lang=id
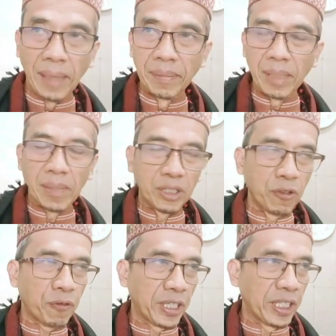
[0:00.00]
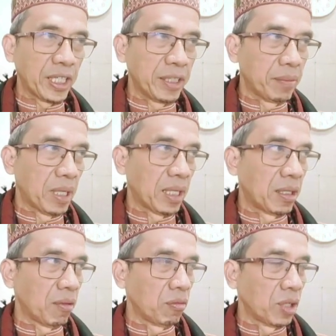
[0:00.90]
Amma ba'du fa ya
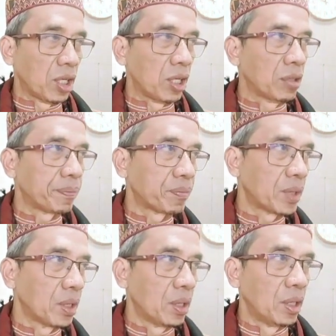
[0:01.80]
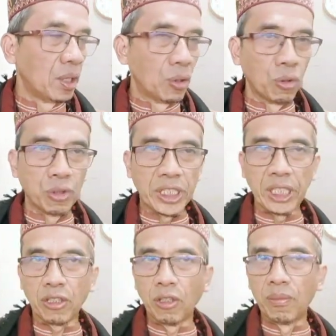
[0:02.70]
ibadallah
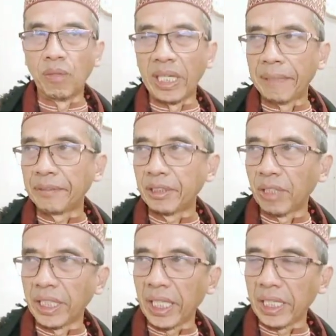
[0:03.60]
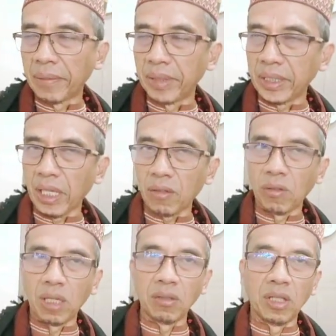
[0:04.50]
usikum wa nafsi wa iyaya
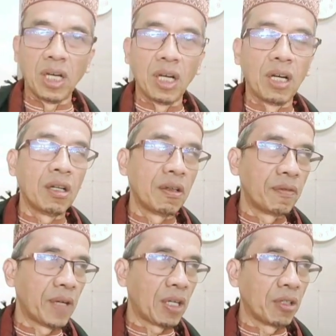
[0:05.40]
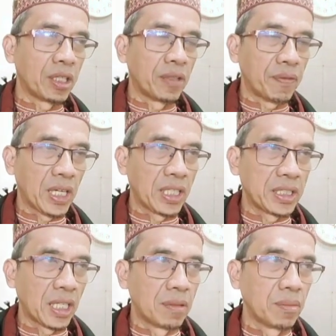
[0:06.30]
bitaqwallah faqad
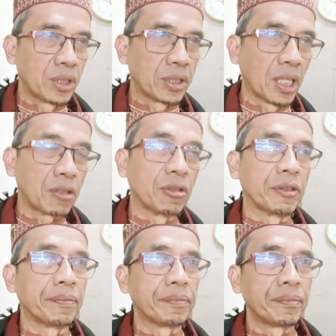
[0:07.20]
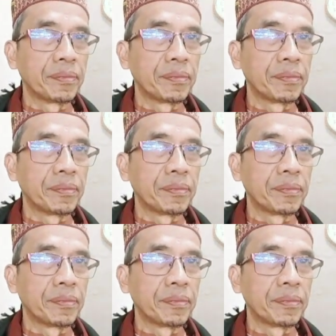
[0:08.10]
fazal muttaqun.